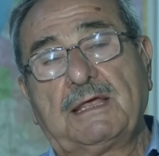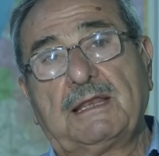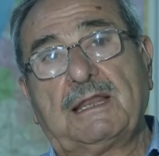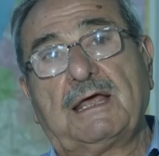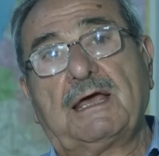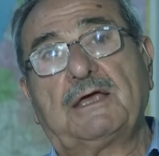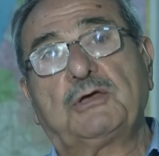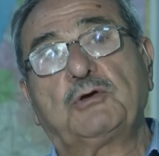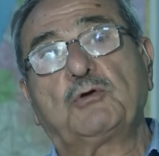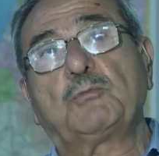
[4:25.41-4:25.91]

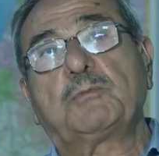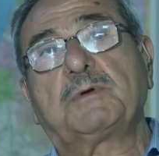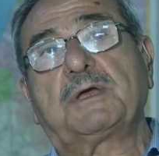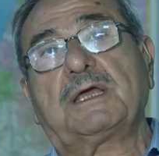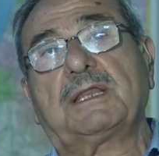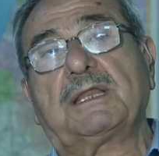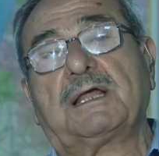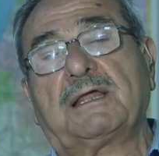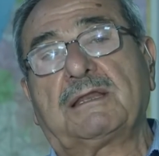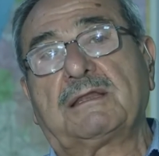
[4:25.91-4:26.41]
لا
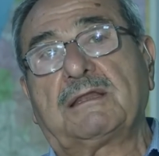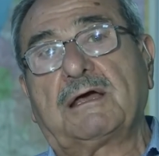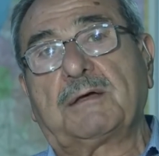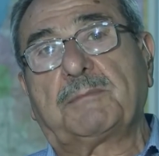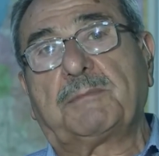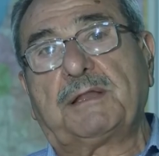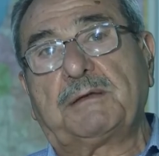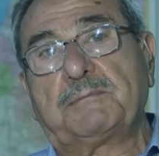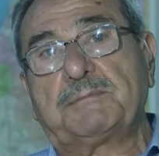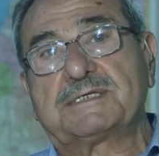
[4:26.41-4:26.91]
يمكن أن
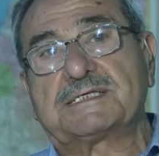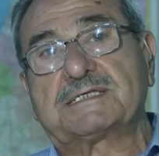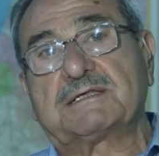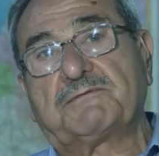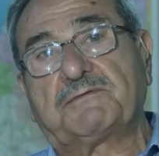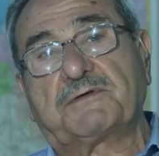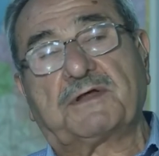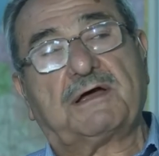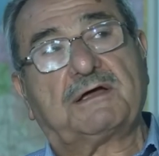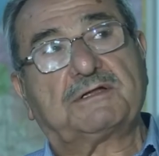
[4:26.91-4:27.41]
نقبل
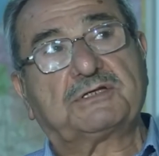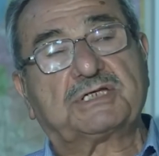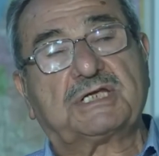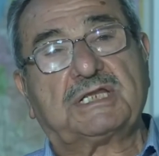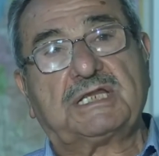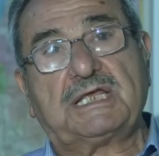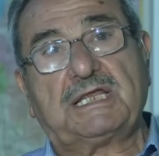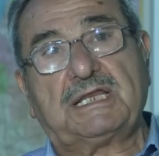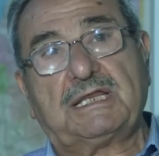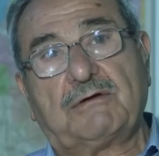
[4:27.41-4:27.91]
باستفراد
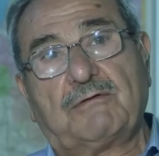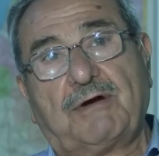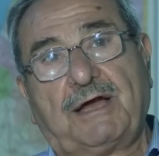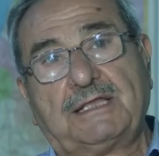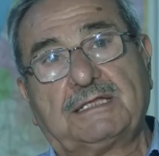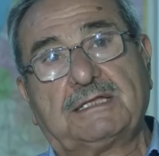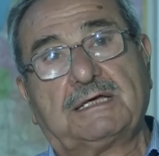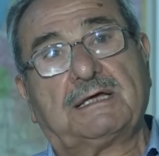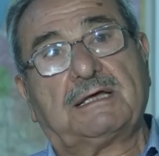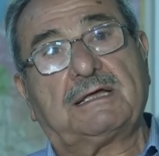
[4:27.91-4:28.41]
جنين
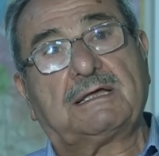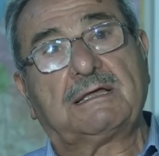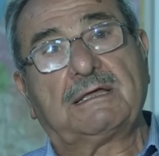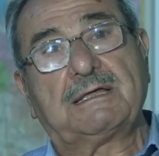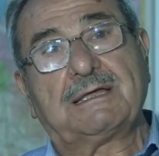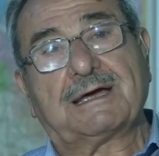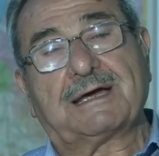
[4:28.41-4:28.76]
لوحدها